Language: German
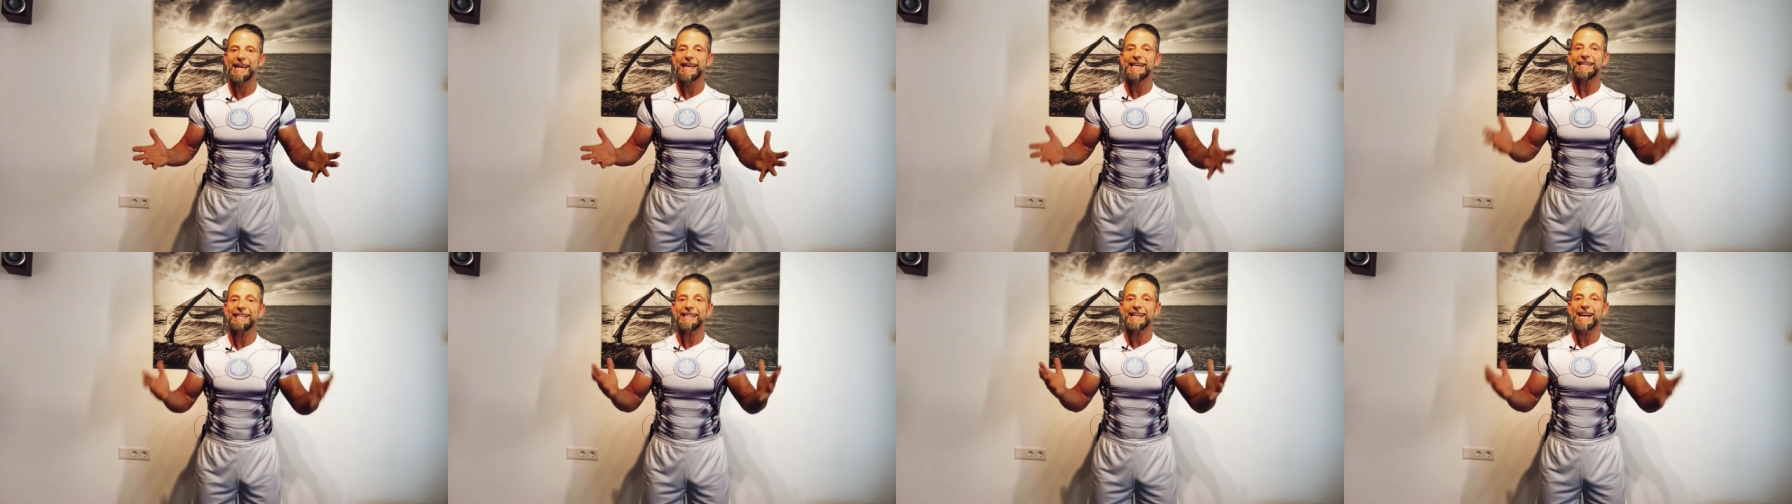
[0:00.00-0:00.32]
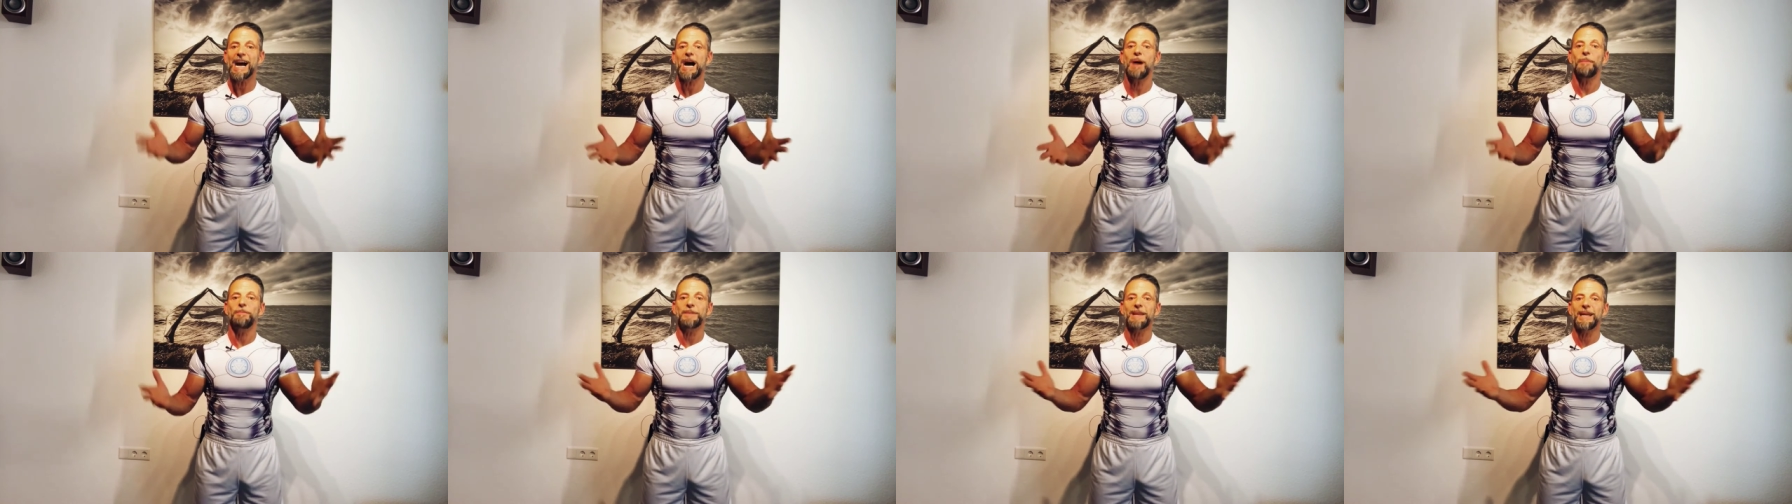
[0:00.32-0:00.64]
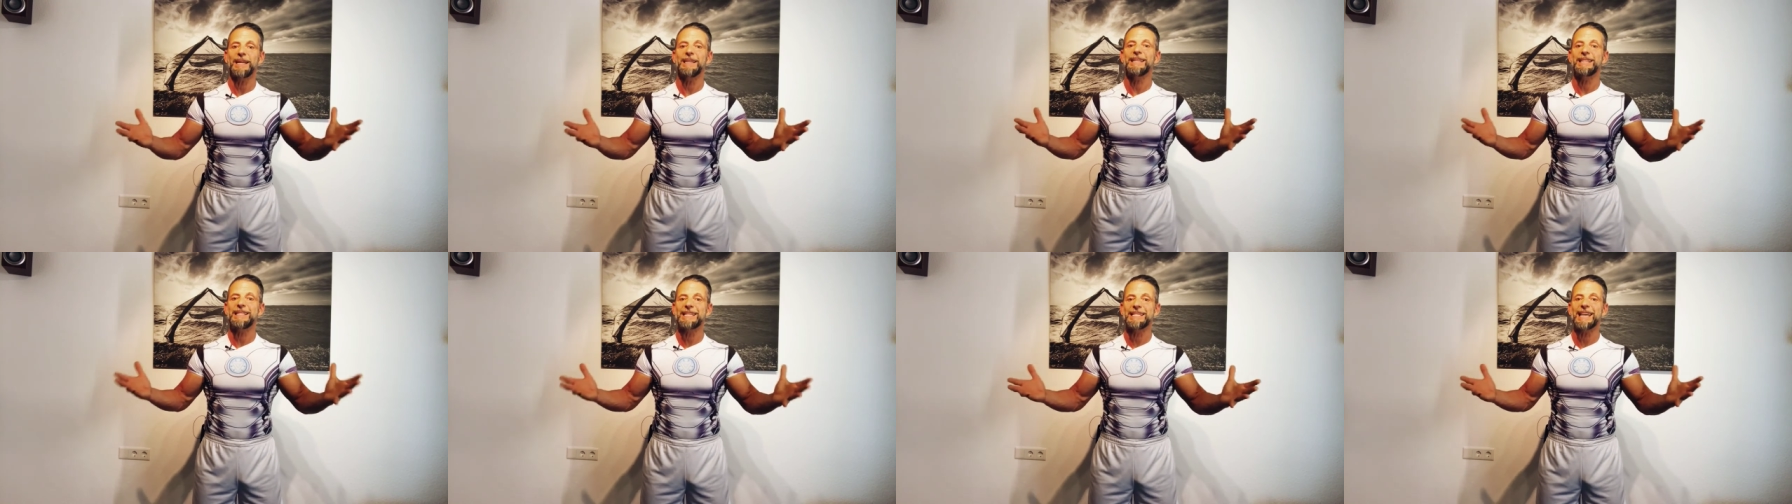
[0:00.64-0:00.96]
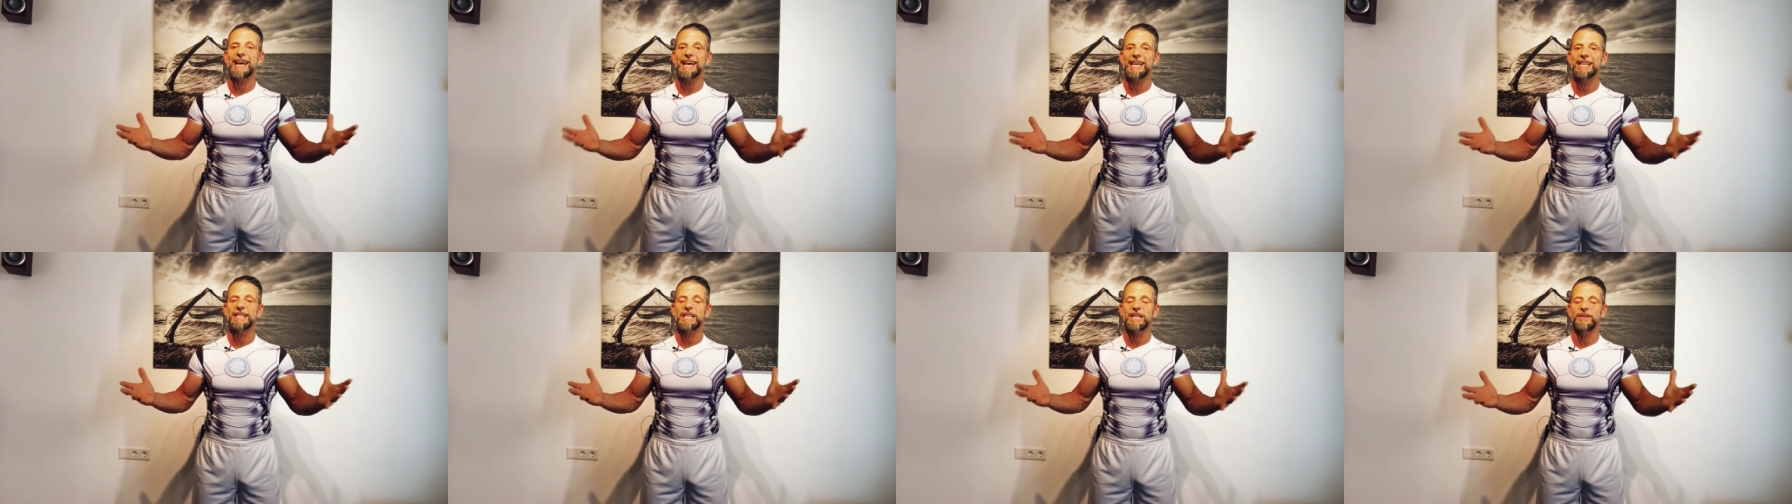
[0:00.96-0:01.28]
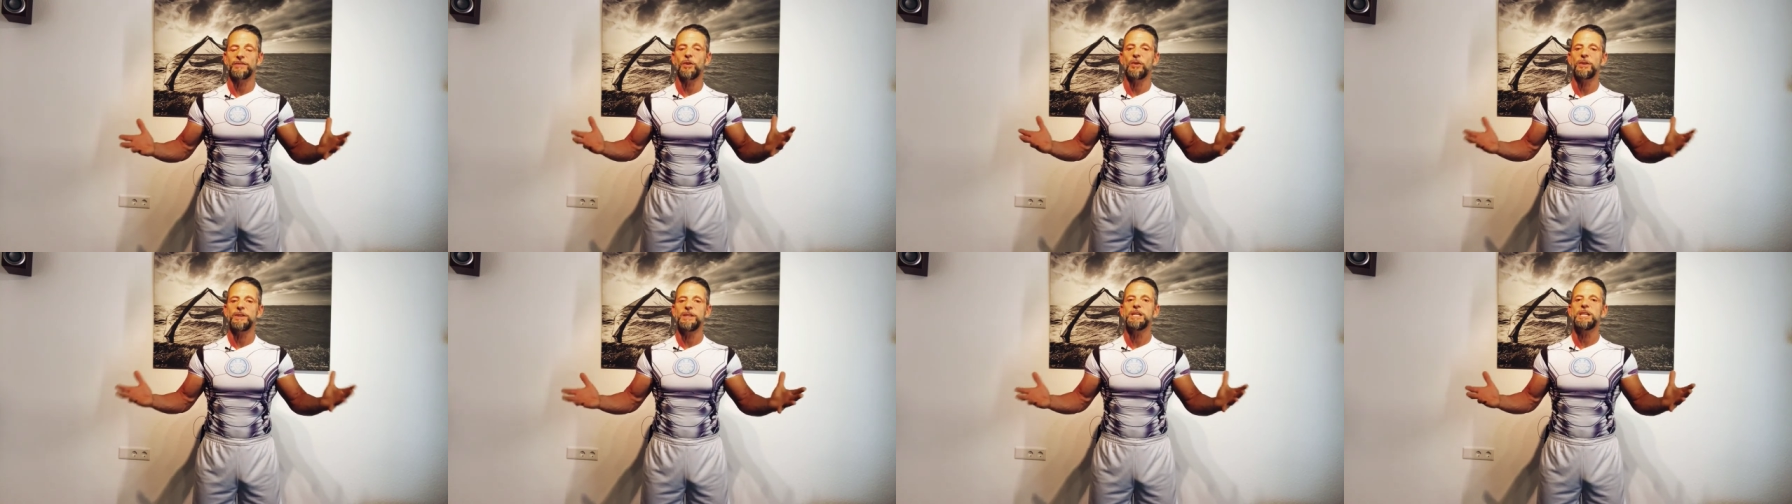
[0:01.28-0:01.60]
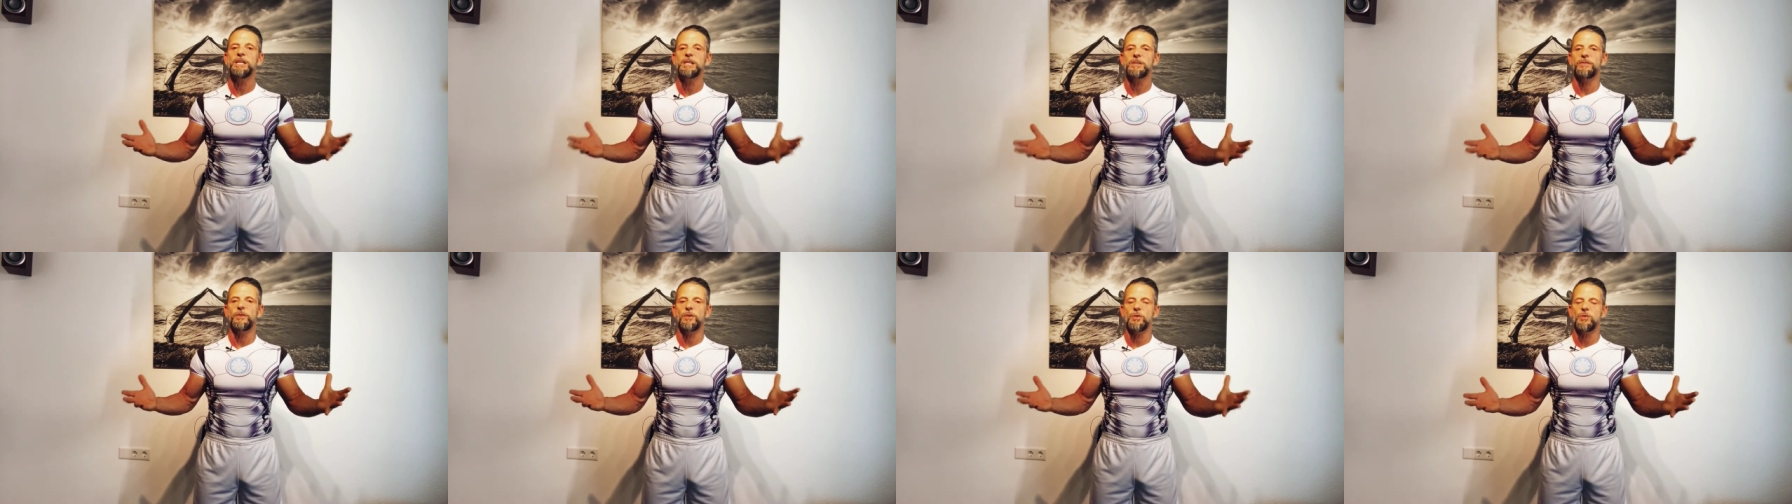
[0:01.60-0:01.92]
Ihr habt dann Zeit gewonnen,
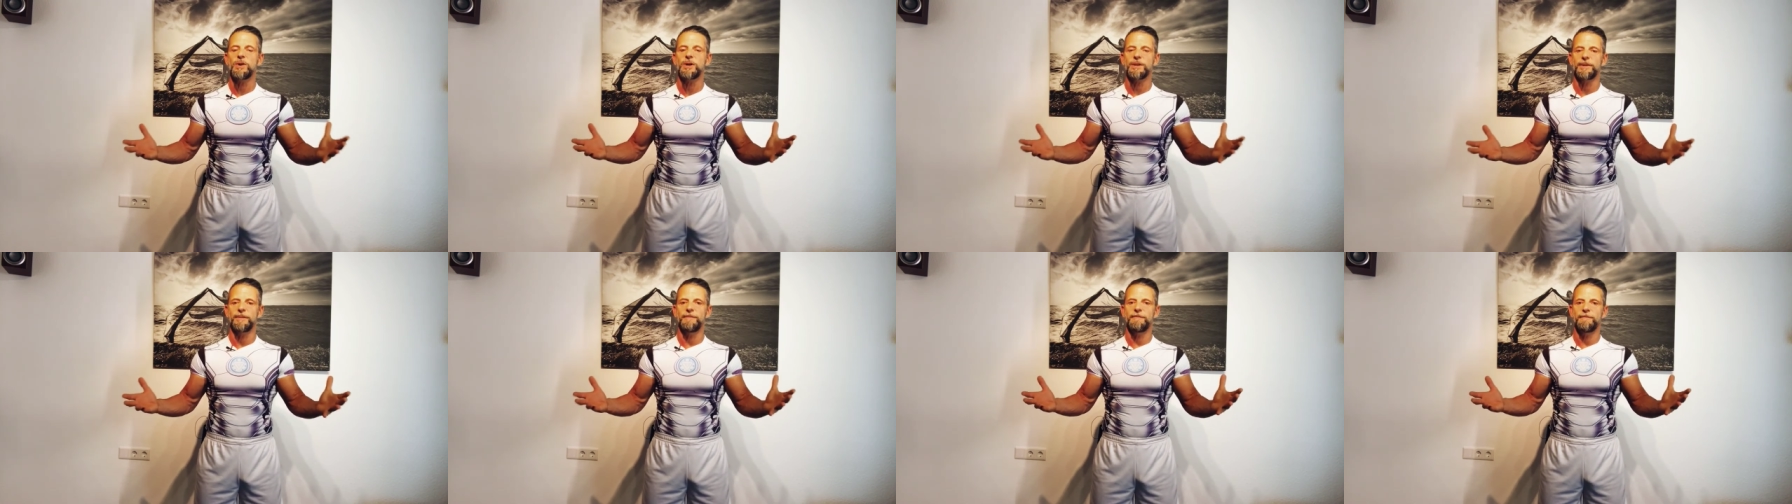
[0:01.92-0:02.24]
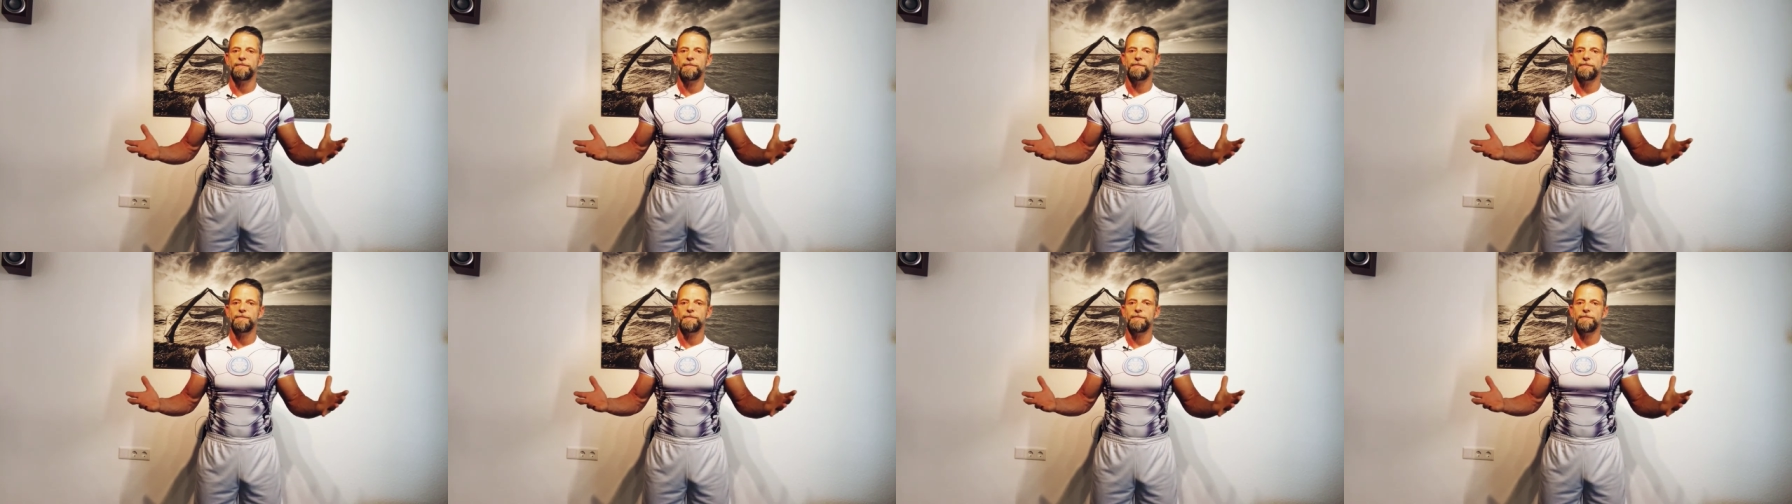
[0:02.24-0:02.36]
nicht verloren.